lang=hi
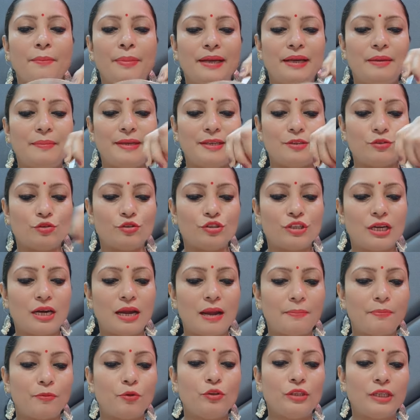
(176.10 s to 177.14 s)
पहले मैं इसको जरा
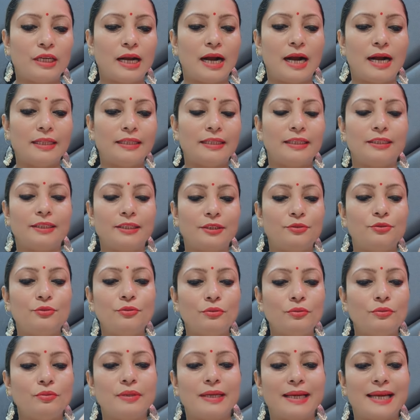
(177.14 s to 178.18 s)
आपको दिखा देती हूँ
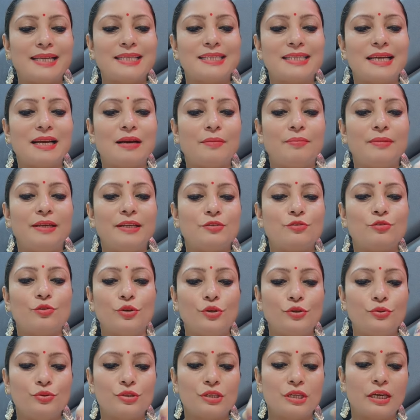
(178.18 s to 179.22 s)
कैसे हमने इसको
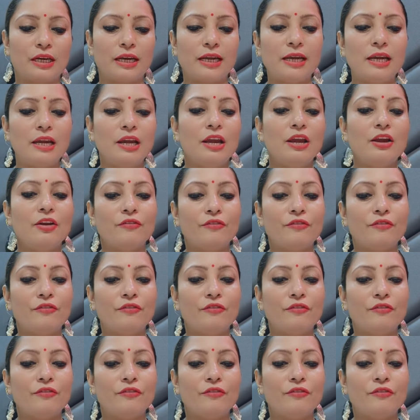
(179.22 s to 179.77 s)
यूज करना है